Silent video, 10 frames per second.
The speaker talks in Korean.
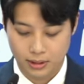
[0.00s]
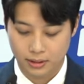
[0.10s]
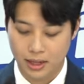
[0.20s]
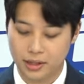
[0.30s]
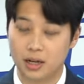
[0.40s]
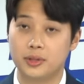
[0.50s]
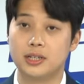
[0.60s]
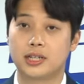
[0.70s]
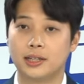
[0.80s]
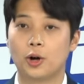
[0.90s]
내
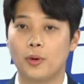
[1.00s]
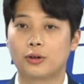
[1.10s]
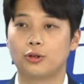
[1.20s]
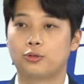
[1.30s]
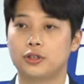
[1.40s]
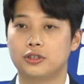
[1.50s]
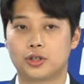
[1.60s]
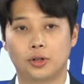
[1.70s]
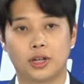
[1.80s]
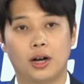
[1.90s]
삶을 제대로 바꿀 수 있는
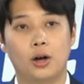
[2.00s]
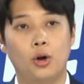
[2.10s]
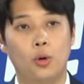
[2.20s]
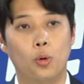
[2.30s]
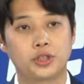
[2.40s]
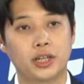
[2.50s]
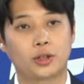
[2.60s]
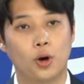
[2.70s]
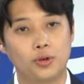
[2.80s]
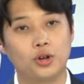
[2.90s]
정당,
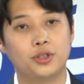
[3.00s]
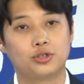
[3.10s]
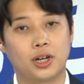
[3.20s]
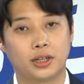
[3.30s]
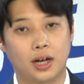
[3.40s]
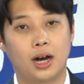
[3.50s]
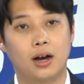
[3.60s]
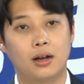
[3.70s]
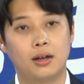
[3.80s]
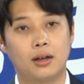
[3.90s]
오직
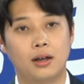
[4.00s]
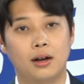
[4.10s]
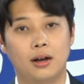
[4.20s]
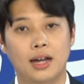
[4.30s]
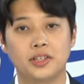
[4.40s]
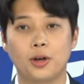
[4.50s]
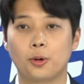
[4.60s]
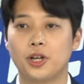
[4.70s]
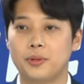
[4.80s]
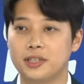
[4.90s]
더불어민주당이다. 라는
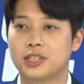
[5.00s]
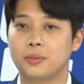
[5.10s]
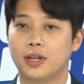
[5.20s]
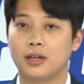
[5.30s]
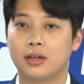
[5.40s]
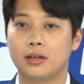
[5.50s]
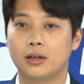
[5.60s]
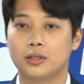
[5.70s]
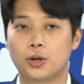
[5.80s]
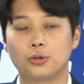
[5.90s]
여론의 민심이
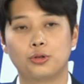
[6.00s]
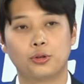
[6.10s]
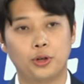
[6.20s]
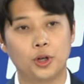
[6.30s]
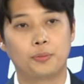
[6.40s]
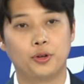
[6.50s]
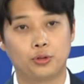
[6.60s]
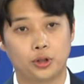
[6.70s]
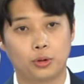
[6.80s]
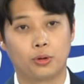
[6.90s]
전국을 뒤덮을
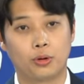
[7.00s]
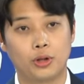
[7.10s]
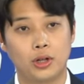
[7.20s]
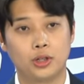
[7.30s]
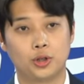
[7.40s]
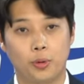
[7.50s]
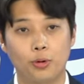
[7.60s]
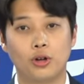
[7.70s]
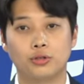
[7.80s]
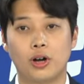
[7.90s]
수 있도록 저
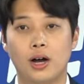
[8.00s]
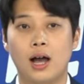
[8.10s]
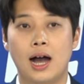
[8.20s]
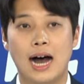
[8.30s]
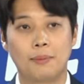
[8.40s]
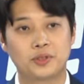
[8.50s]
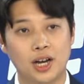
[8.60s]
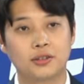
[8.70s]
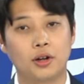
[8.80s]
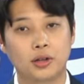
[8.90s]
봉건우가
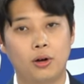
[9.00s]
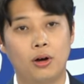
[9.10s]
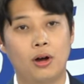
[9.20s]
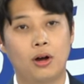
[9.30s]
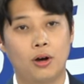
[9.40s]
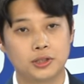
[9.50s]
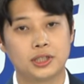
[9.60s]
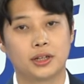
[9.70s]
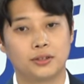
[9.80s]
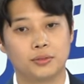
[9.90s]
앞장서서
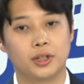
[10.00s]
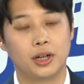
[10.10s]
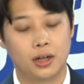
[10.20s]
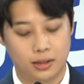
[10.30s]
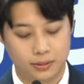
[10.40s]
헌신하겠습니다.